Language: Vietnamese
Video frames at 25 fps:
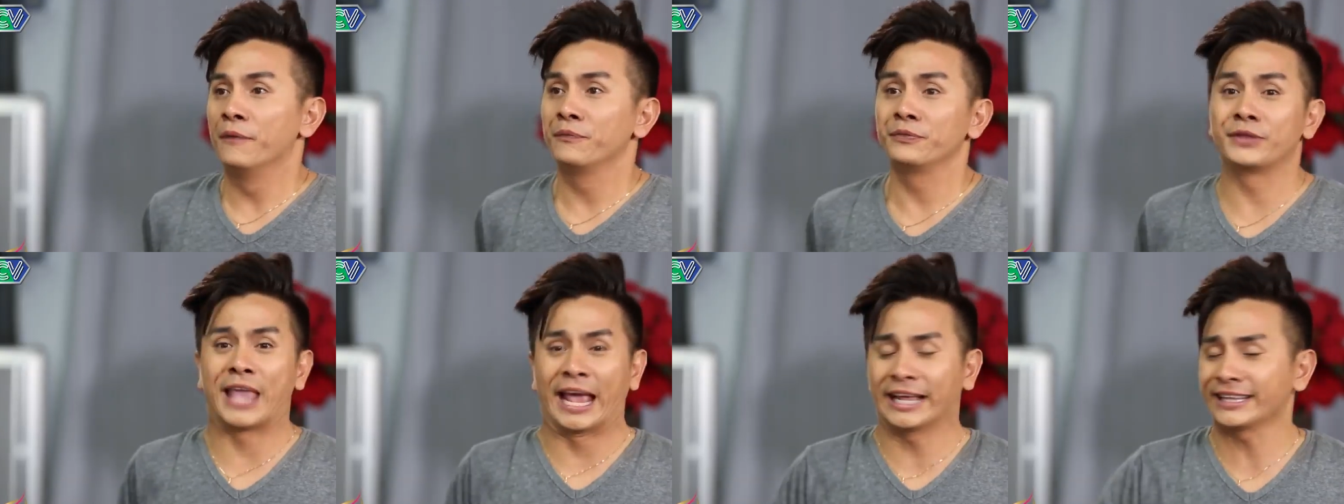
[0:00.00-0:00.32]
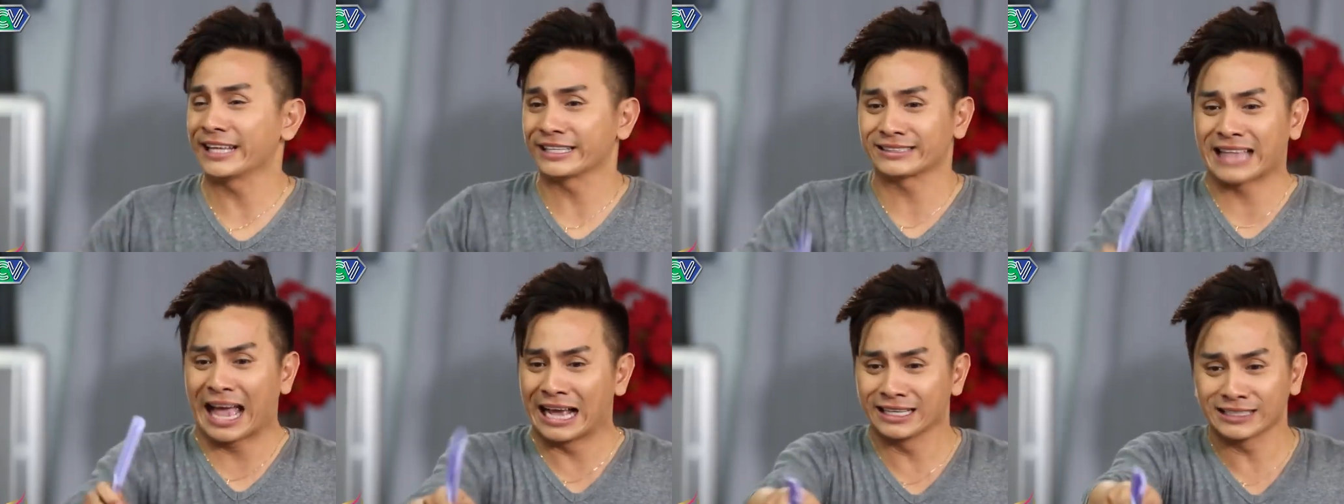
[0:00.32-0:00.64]
Vậy
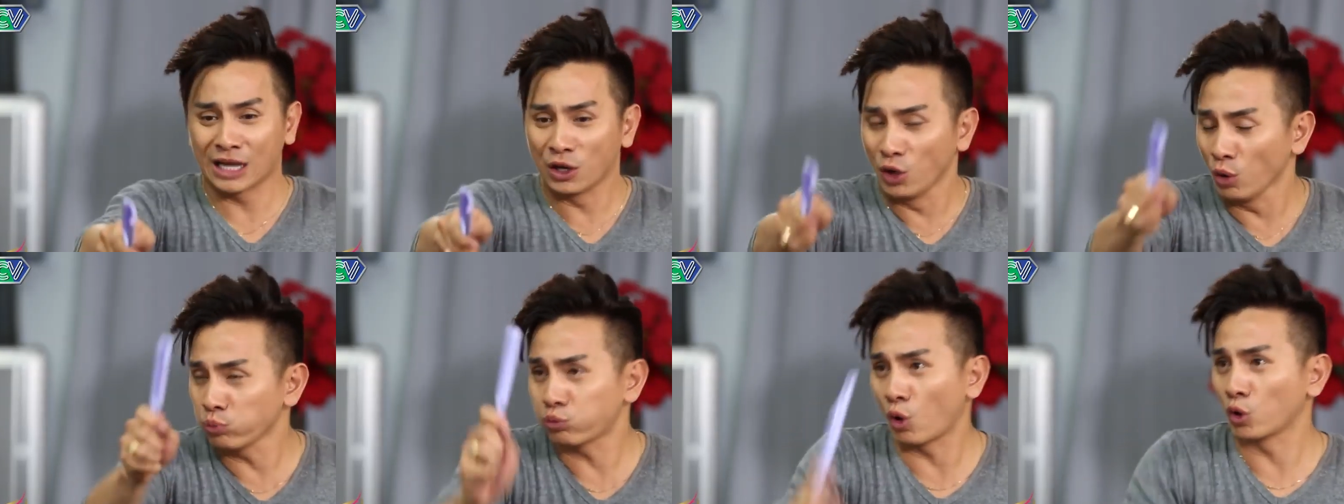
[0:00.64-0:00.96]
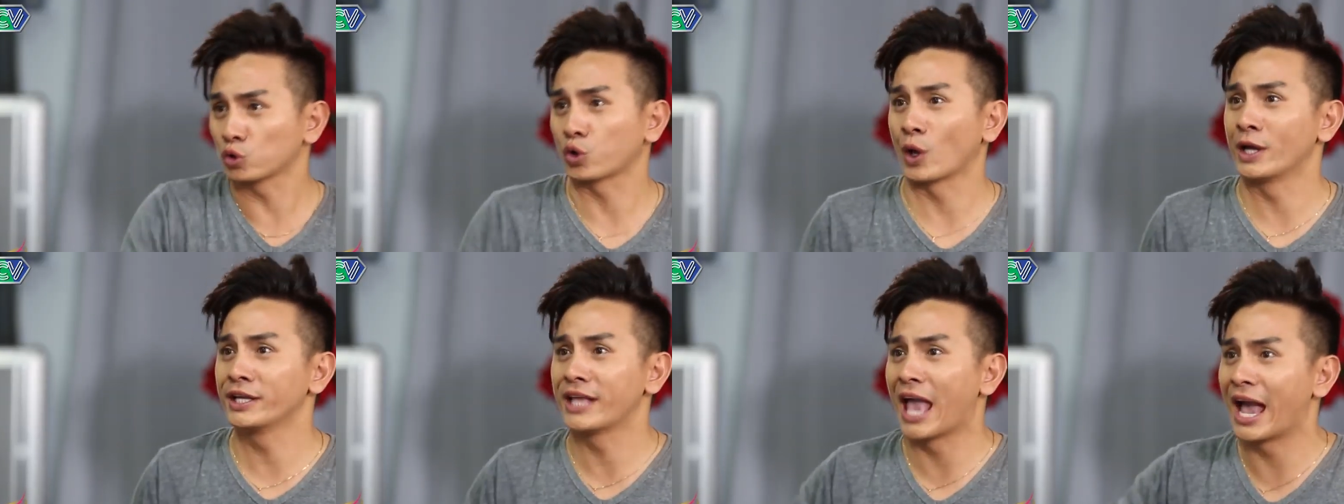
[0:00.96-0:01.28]
thì tại sao lúc cô
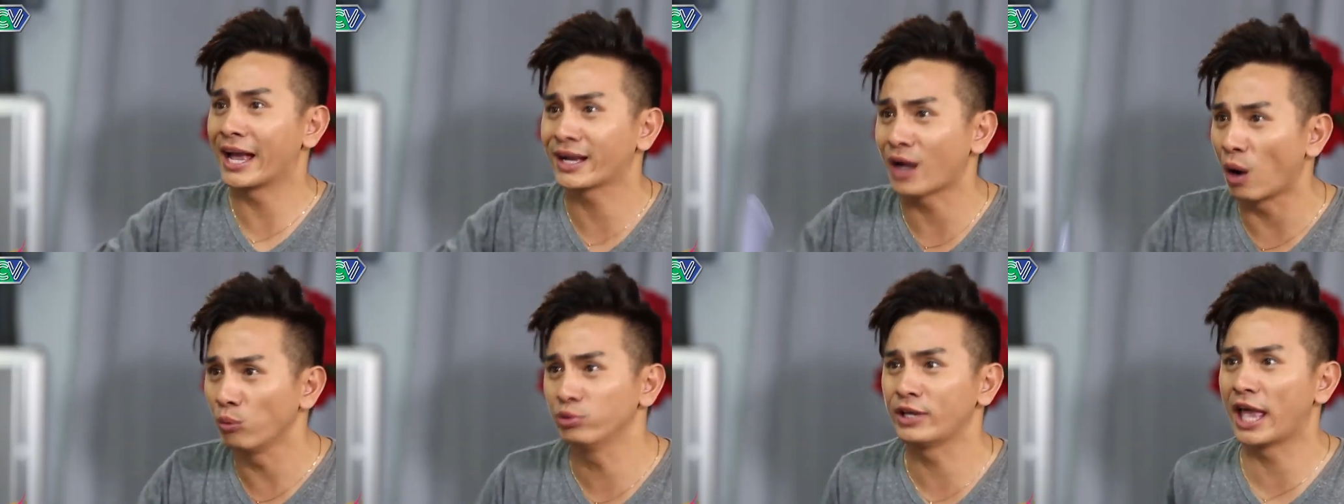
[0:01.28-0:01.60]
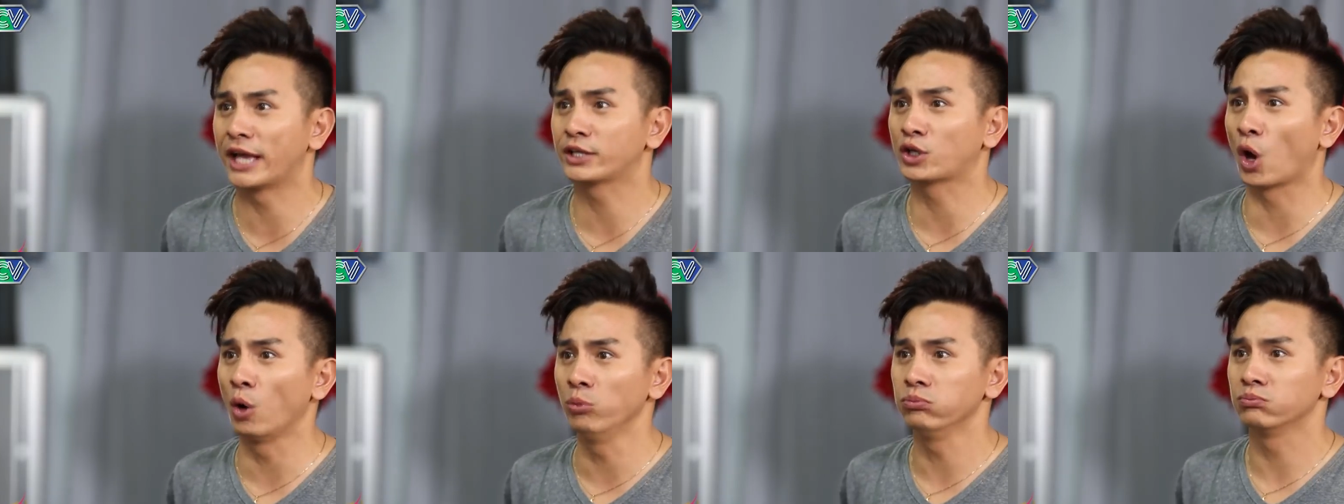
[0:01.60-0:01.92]
Tuyền về không
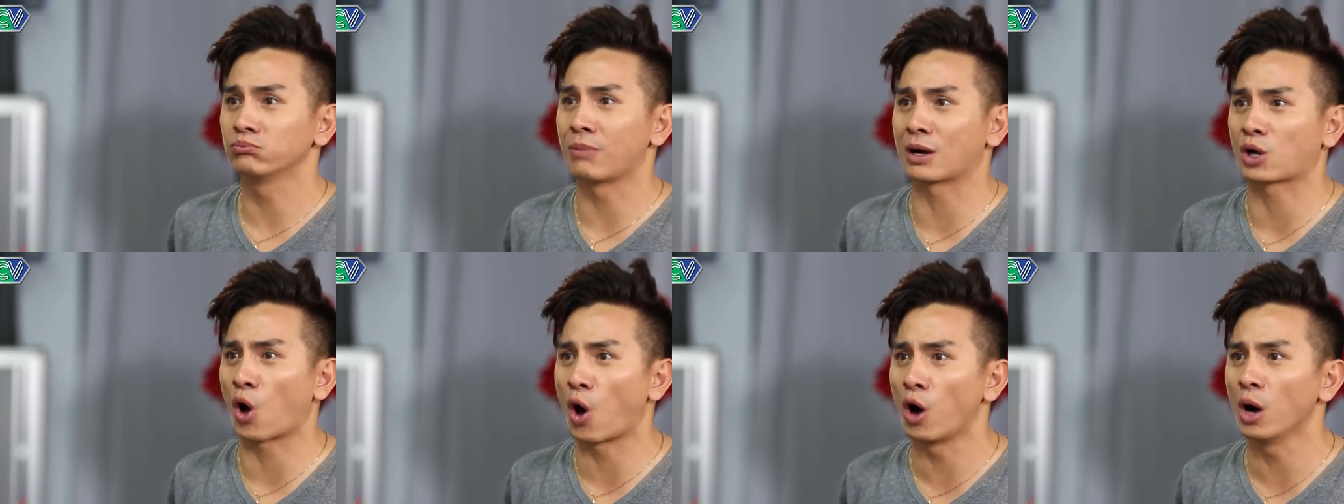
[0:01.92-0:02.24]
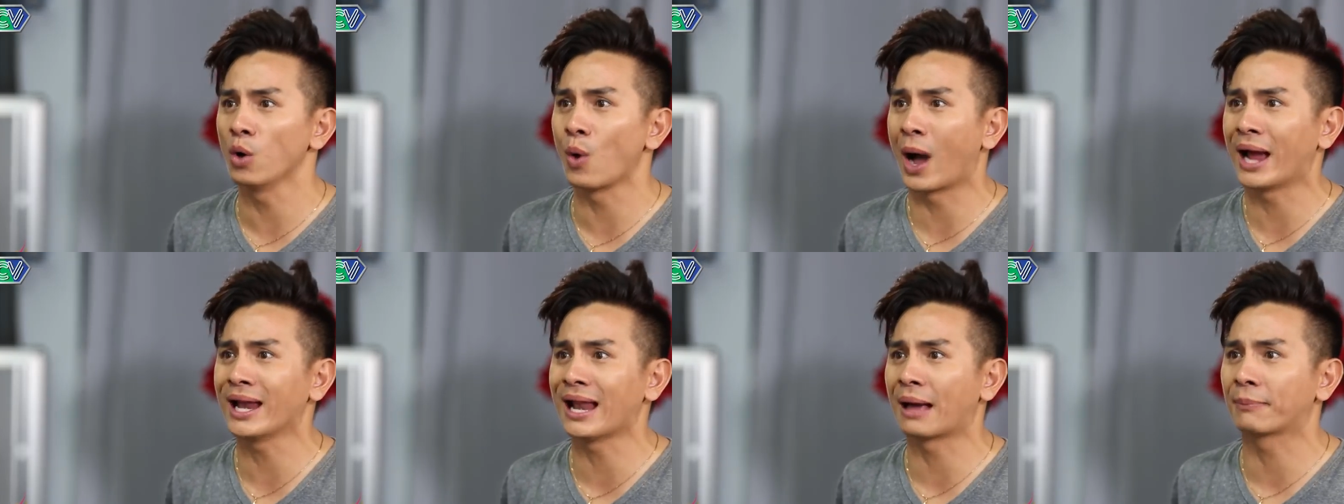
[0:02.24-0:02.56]
về chung mà còn ở
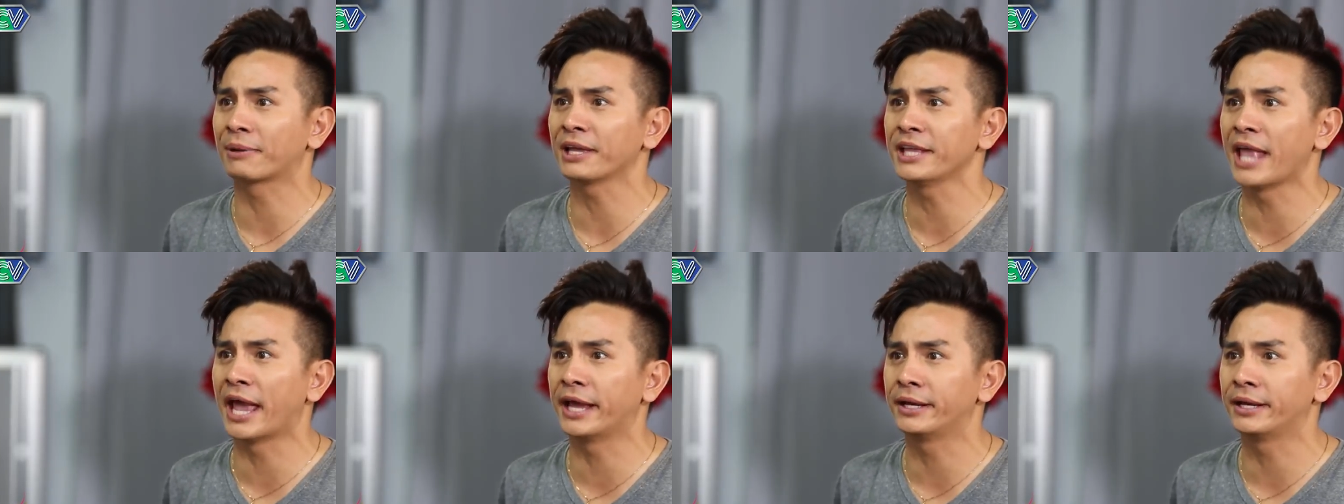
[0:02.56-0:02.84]
ngoài làm cái